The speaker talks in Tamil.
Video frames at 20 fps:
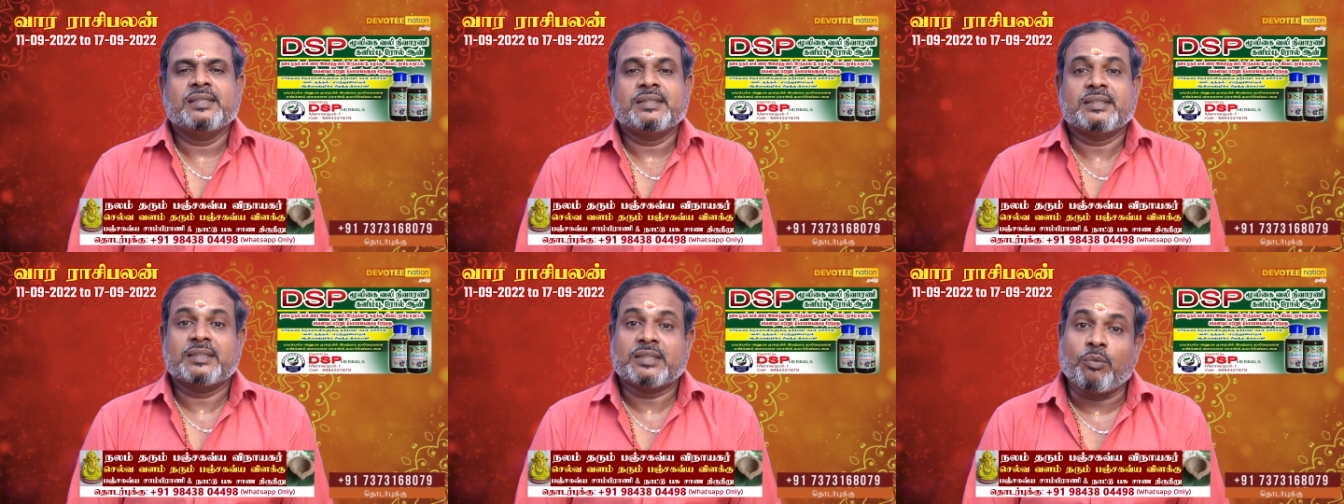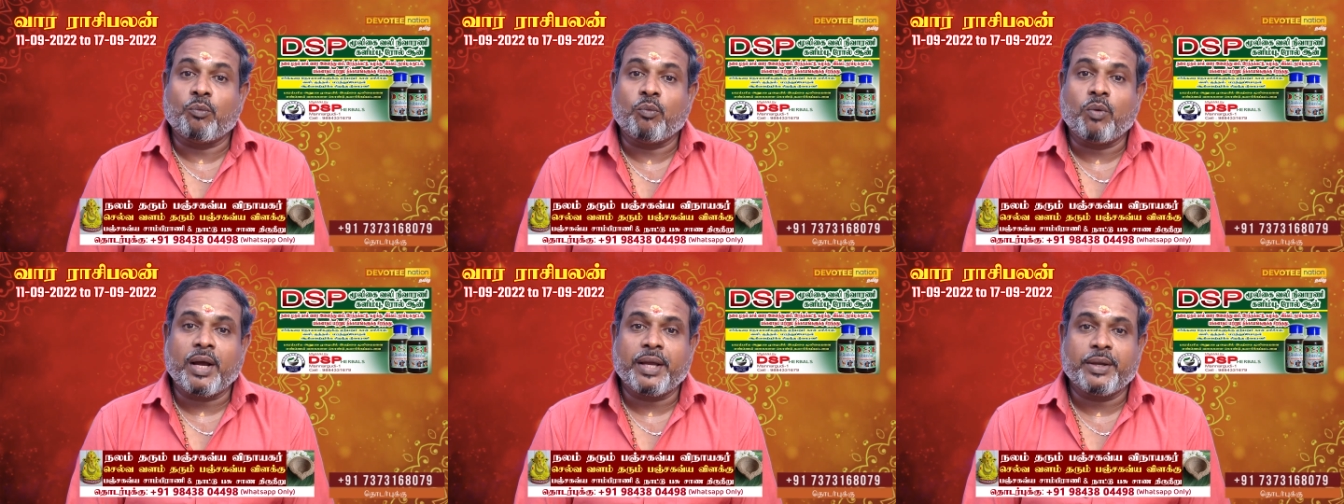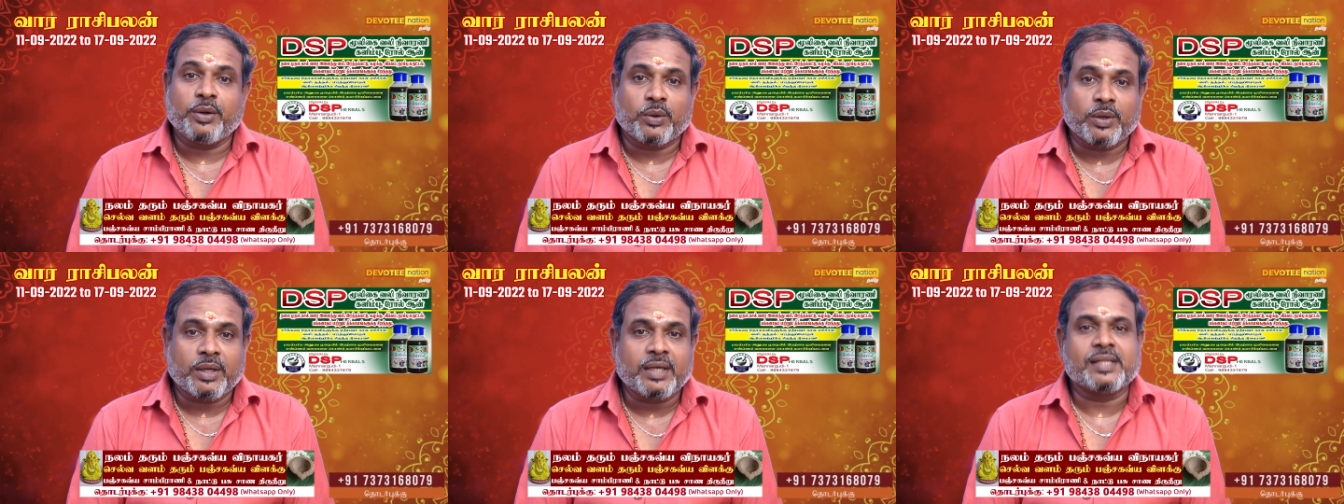
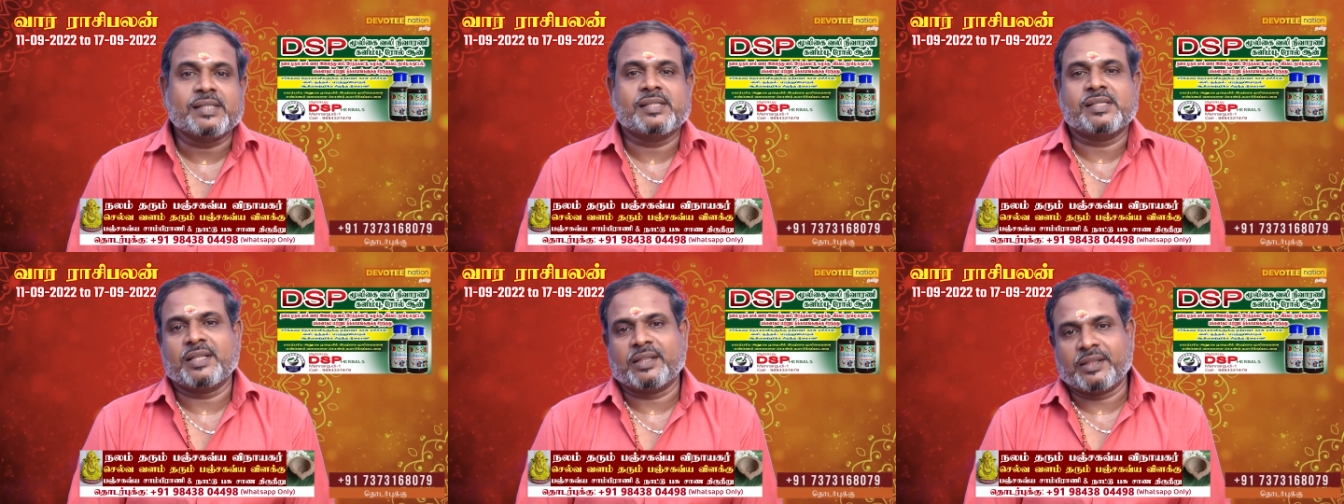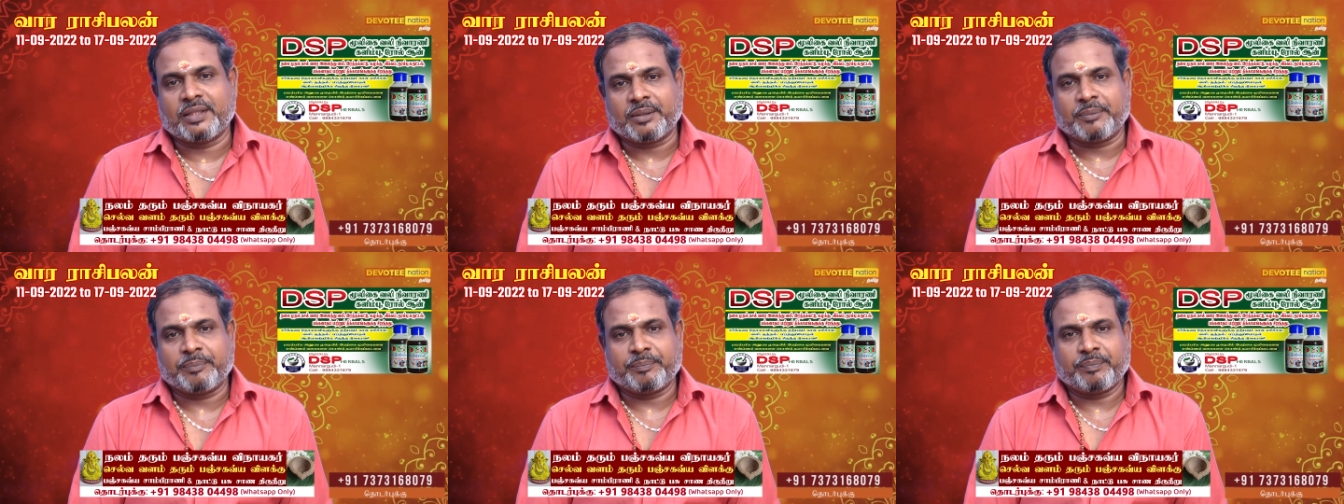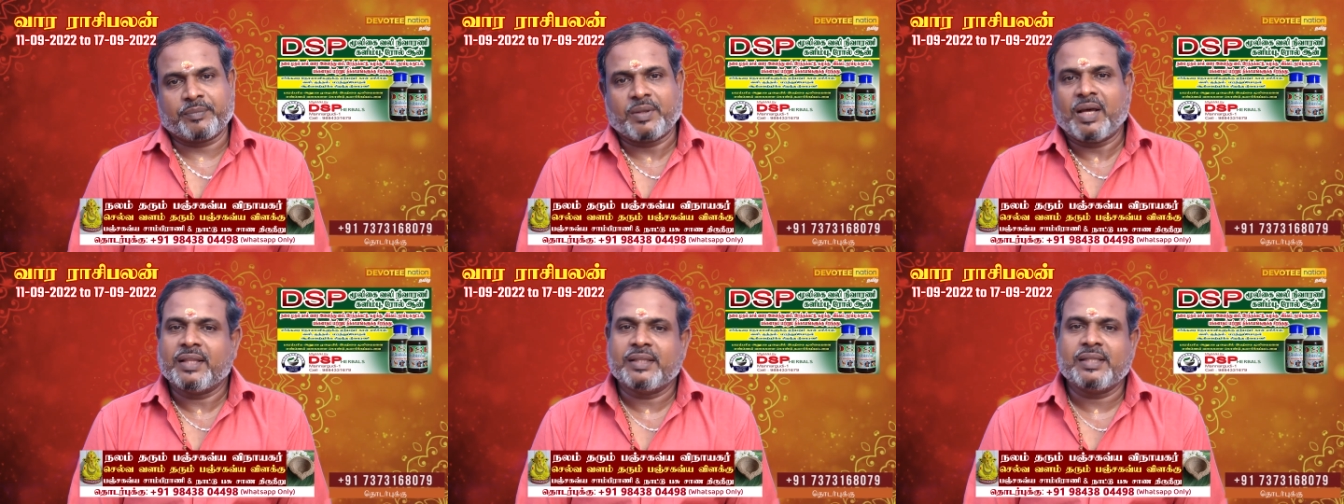செவ்வாயோட நட்சத்திரம்
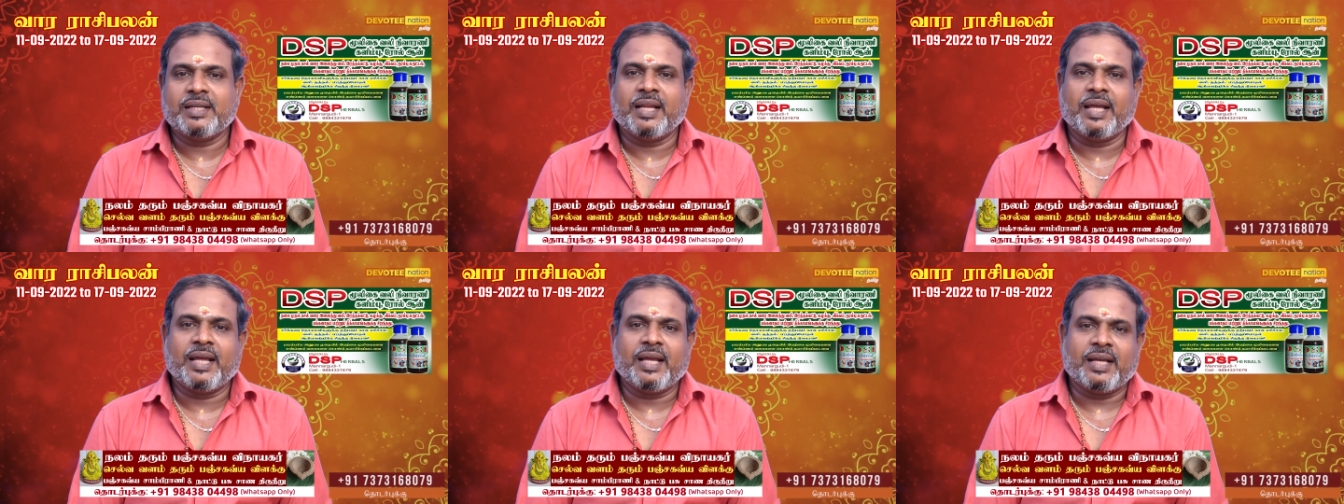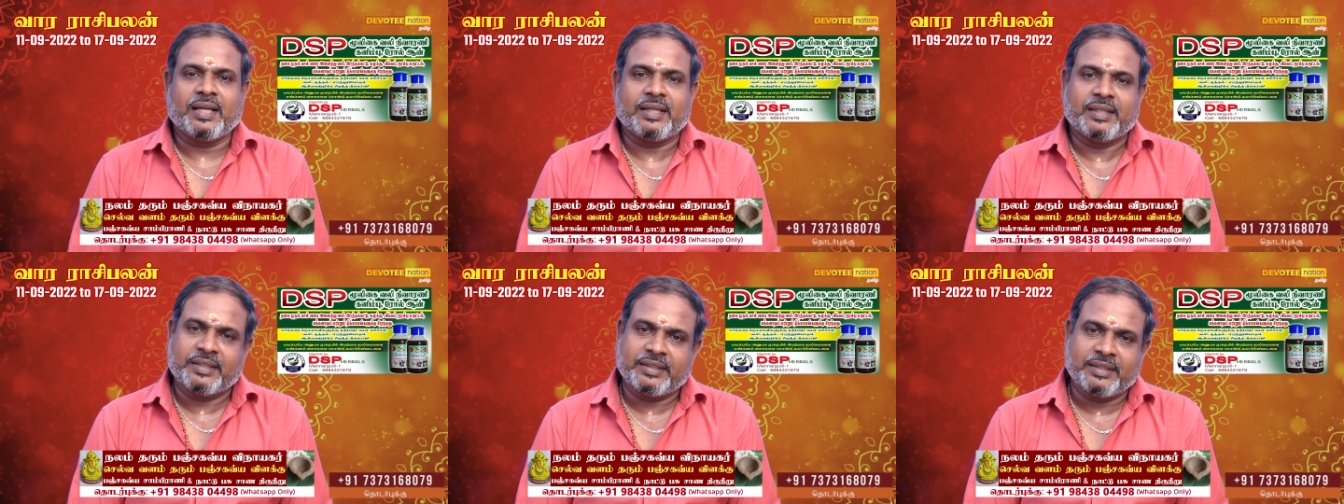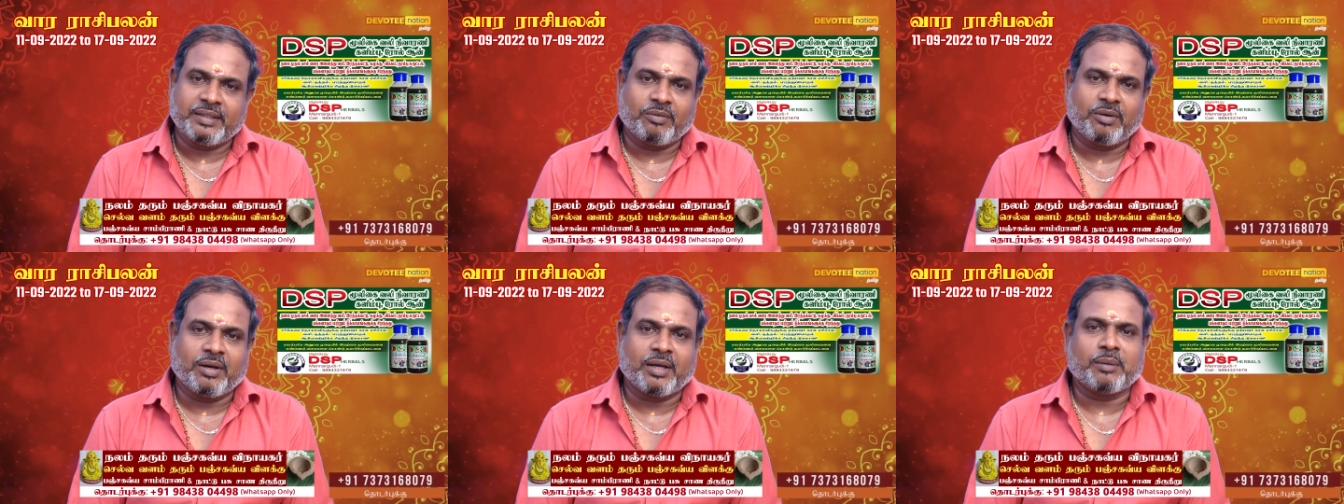அதில் இந்த
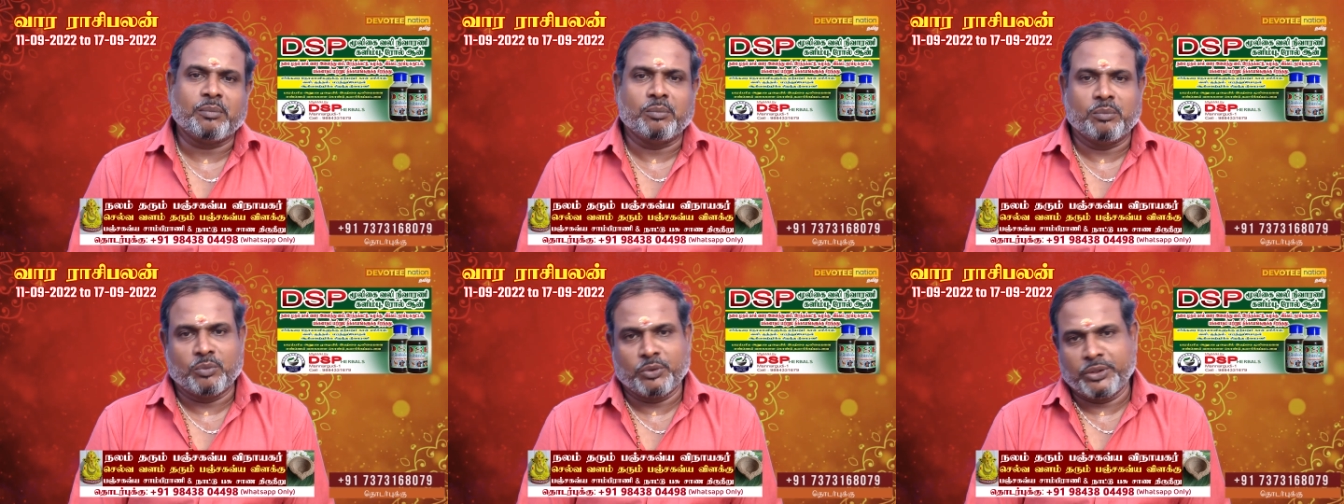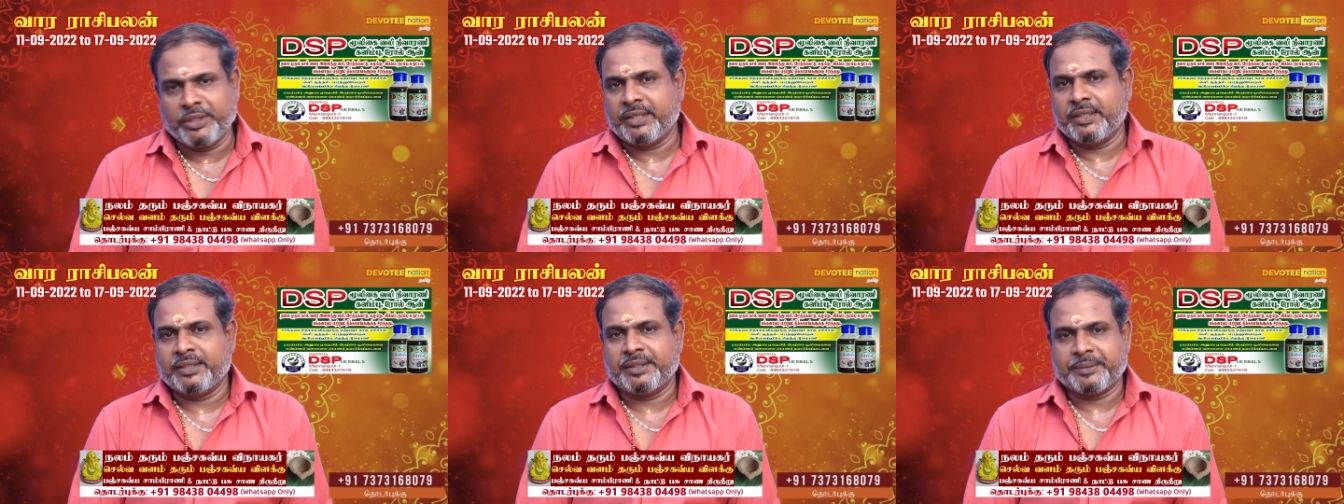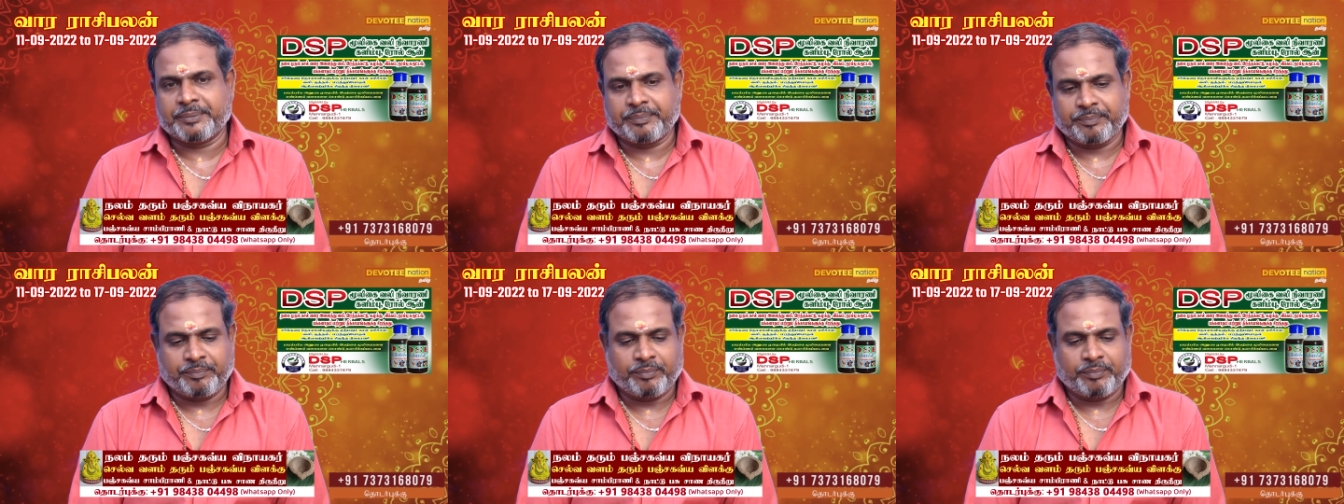வாரம் முடியுது